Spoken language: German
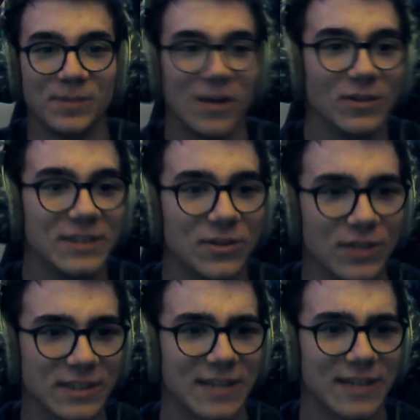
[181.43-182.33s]
aussieht und
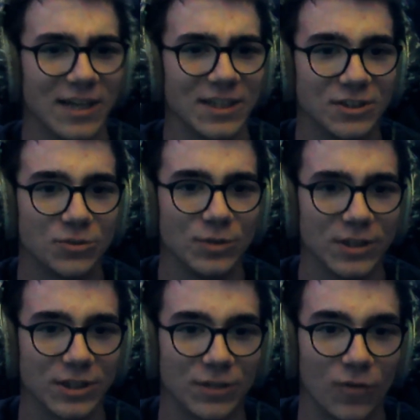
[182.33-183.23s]
dass es gar nicht den
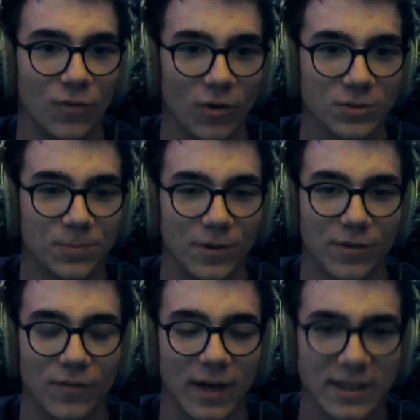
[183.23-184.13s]
Screen richtig voll
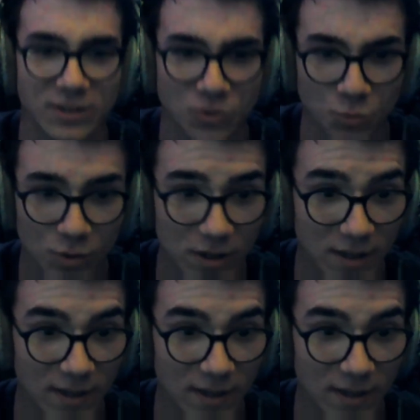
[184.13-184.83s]
ausbildet, weil es nur